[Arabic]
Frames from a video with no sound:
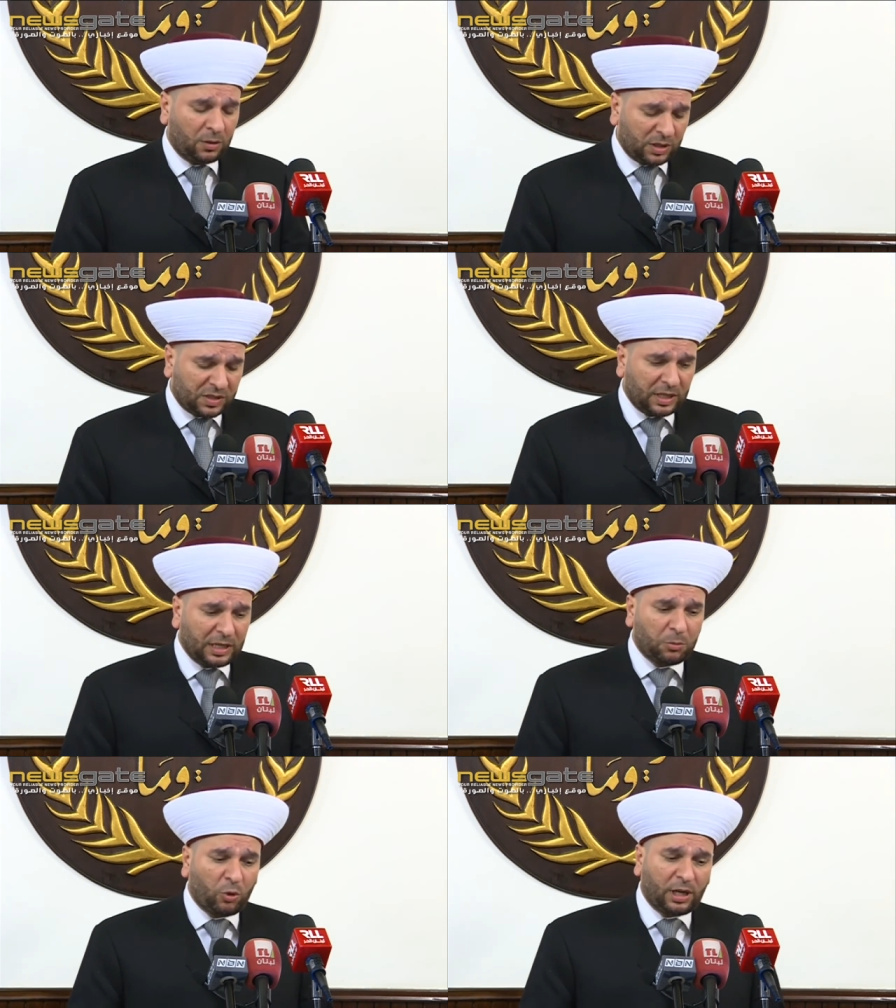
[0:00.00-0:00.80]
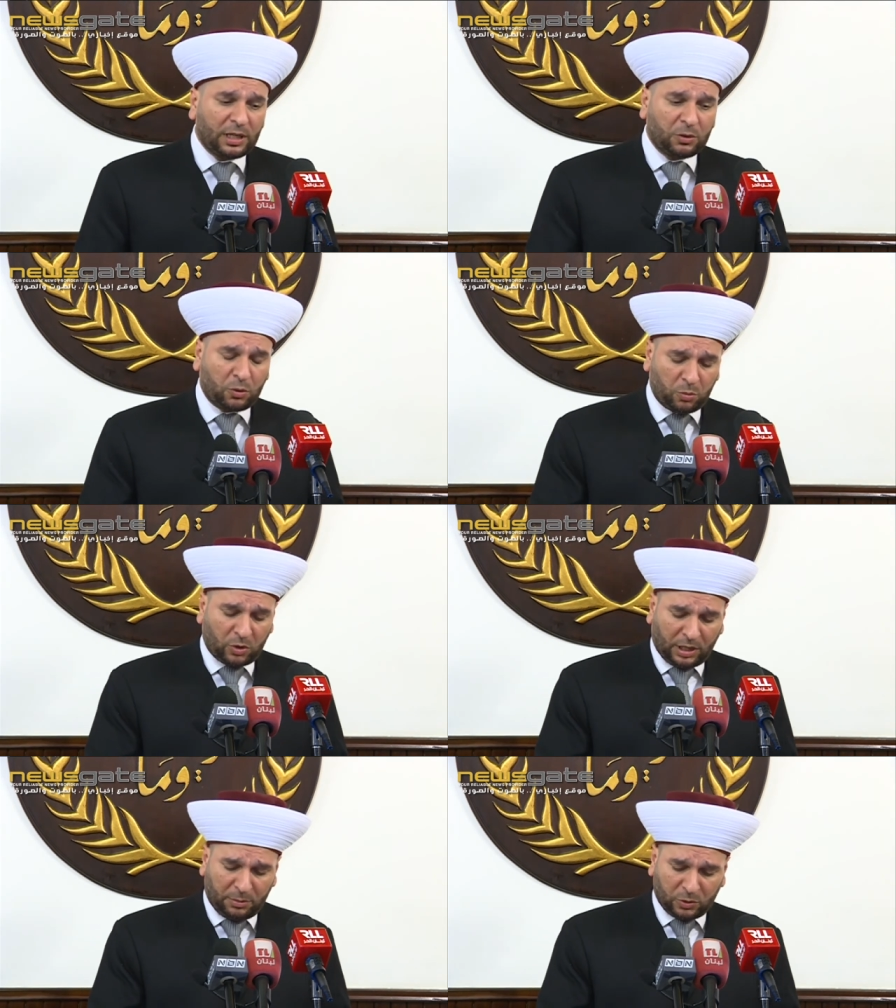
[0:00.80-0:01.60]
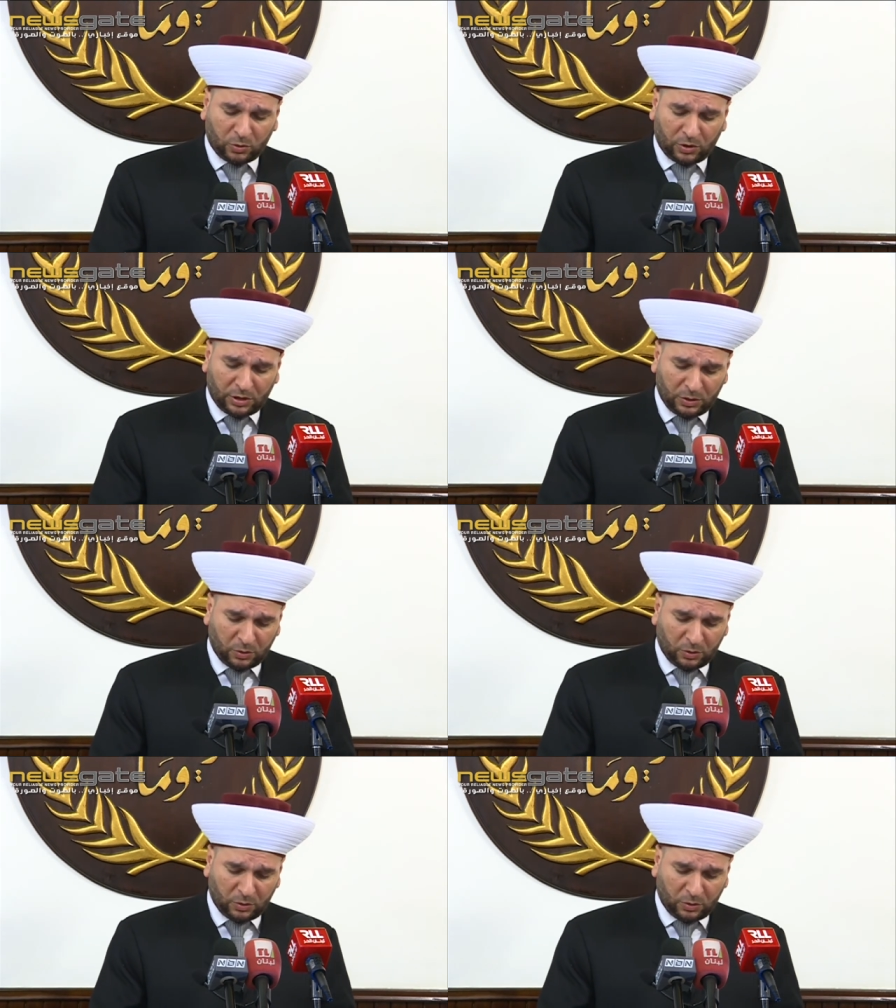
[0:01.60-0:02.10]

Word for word: والسلام عليكم ورحمه الله